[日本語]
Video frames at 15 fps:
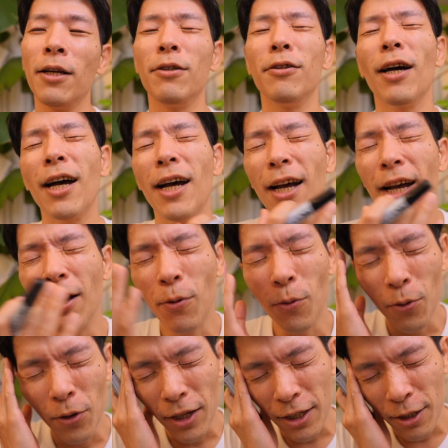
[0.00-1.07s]
うわあ、
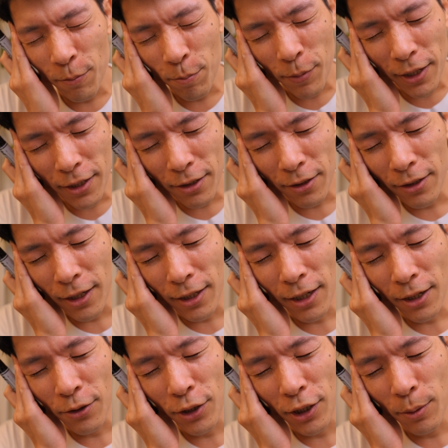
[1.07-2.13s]
これで失敗するんだっ
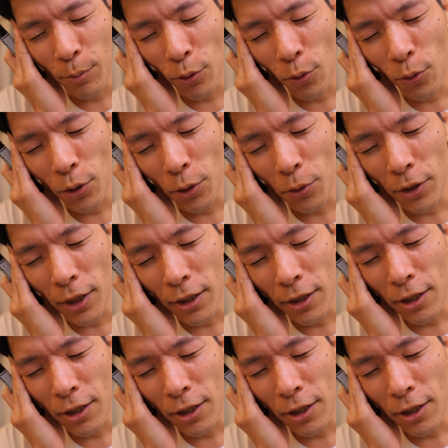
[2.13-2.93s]
たら次もこういうことになっ